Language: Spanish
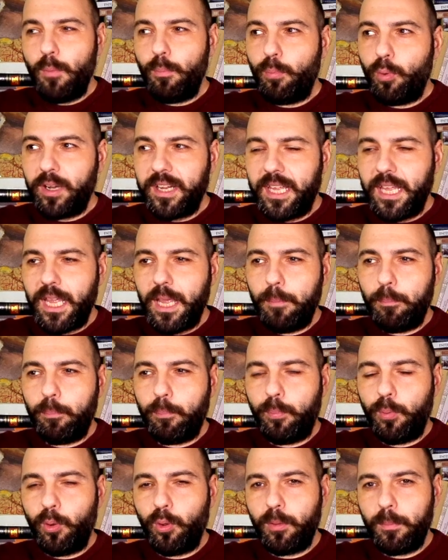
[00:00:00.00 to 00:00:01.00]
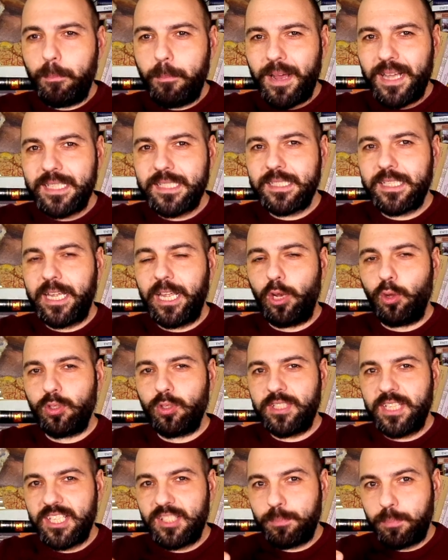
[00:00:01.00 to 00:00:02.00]
porque por más que lo
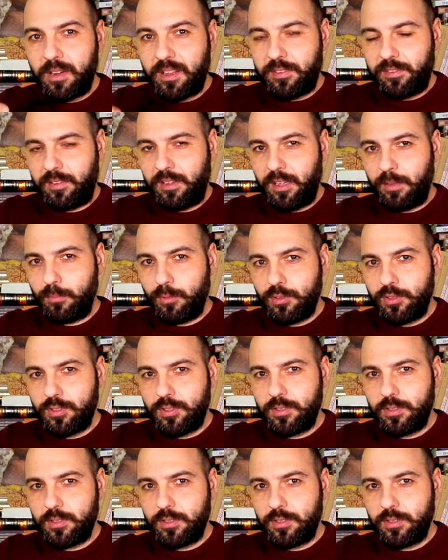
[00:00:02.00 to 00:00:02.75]
despreciemos,